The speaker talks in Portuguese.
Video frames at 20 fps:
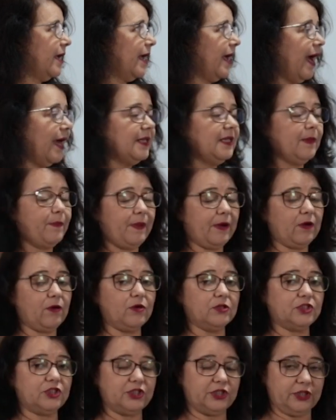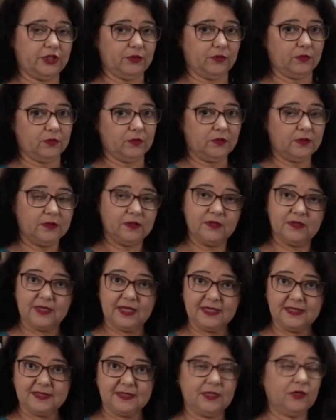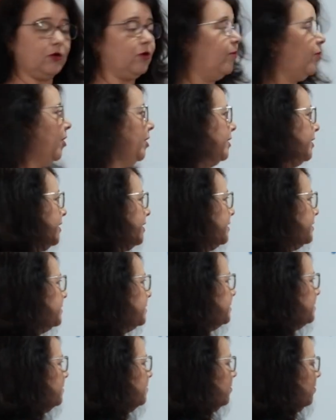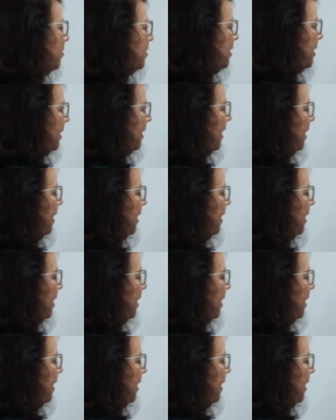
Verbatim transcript: cada pacotinho tem cinco bolinhas. Olha